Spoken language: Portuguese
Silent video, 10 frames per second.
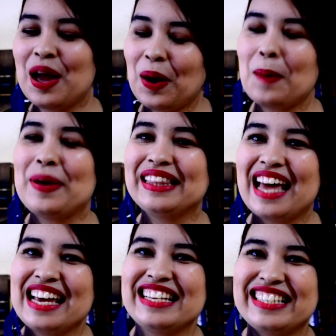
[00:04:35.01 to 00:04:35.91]
Comenta
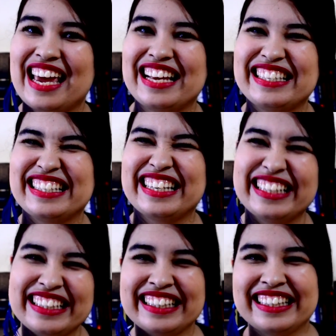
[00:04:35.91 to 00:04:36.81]
aí, gente!
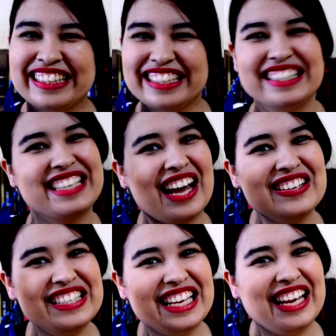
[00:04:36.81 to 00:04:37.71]

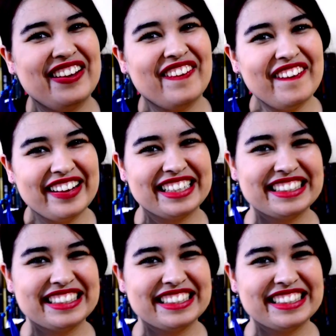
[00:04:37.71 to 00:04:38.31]
Tchauzinho!